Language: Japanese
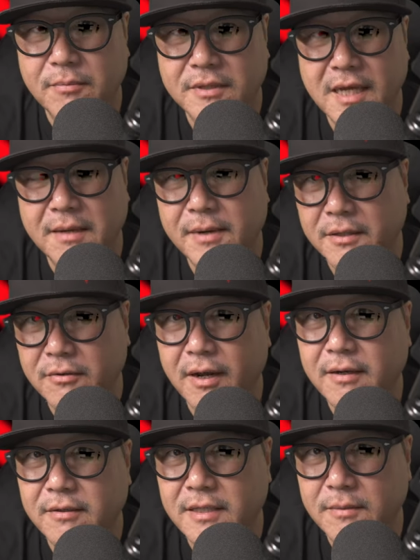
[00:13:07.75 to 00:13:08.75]
も
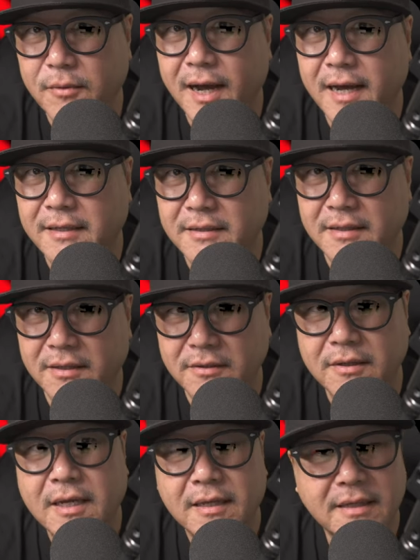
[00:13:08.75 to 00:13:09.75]
サイバートラックにも入って
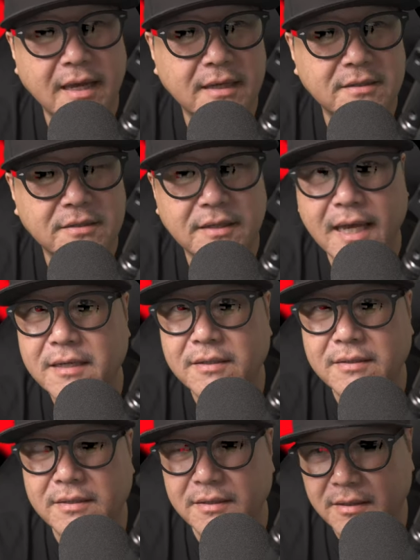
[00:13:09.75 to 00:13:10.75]
るで
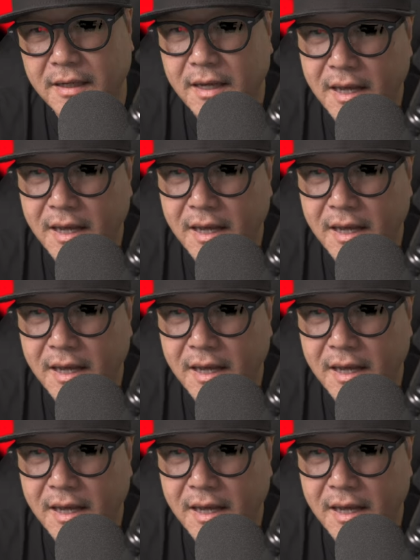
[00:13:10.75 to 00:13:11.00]
SX っ